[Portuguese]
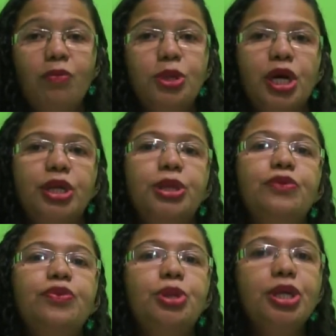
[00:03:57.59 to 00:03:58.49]

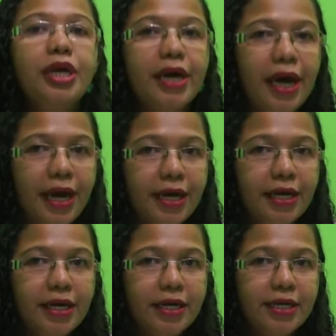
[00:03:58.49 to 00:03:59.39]
objetivo de
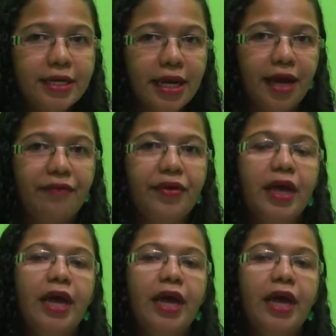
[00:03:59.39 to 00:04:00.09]
quem escreve.